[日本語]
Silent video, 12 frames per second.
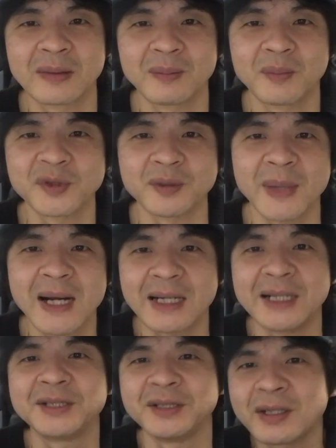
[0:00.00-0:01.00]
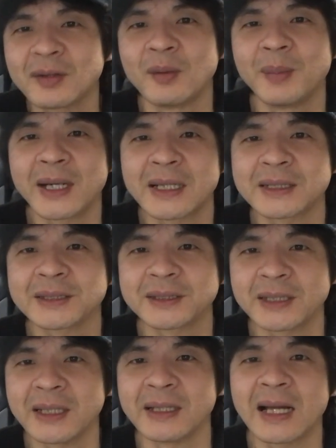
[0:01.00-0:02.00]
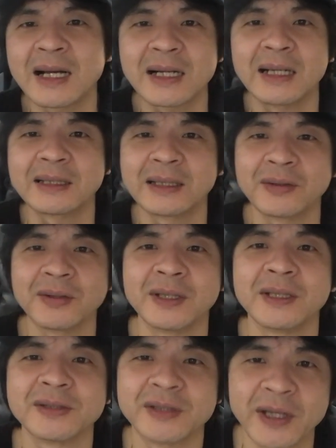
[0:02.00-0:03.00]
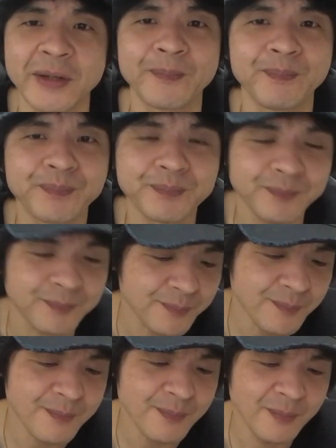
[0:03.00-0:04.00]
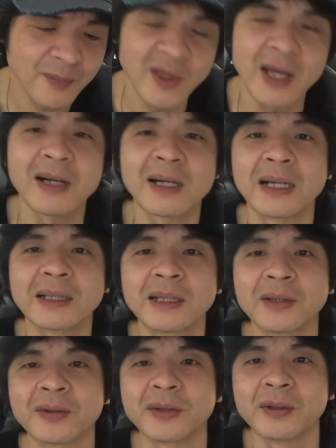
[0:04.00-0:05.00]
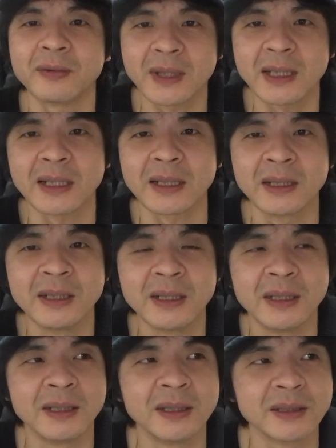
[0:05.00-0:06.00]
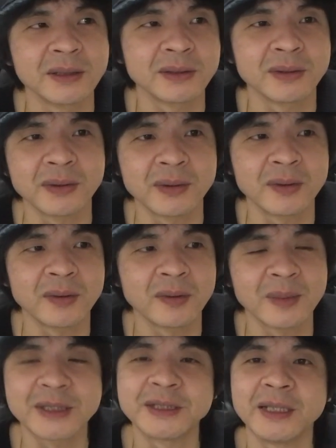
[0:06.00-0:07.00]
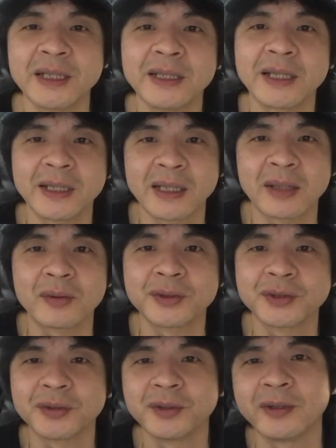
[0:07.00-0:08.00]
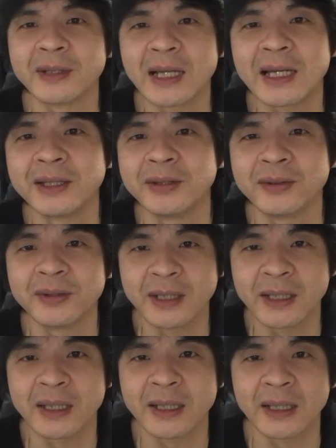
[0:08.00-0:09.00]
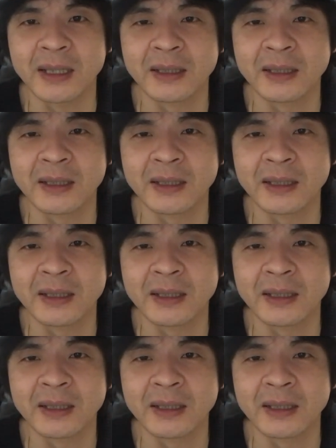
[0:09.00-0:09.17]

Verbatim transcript: もし万が一ねこうばらして何かあった時ですね何かあった時はその、まあ、自然的な故障ではないので